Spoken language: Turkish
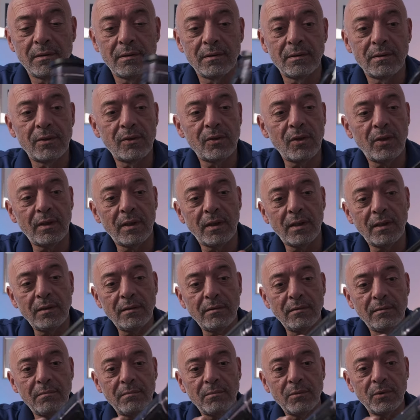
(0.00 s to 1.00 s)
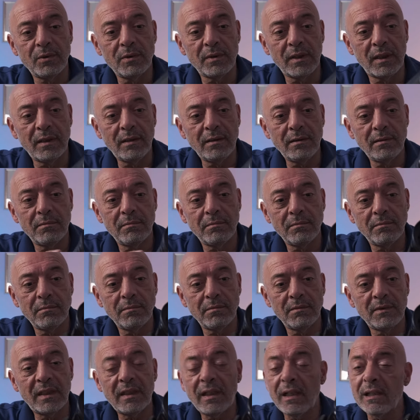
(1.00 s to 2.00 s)
Sonra bunlar
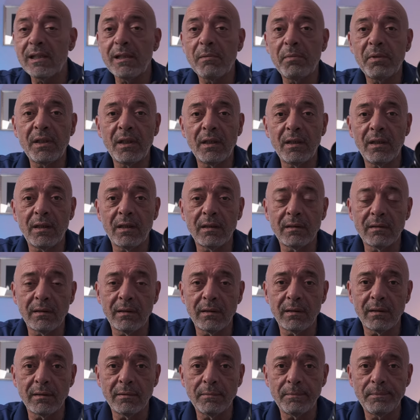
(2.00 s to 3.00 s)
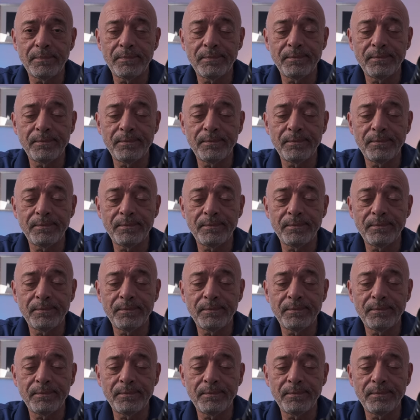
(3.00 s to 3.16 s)
nedense bir kenara atıldı.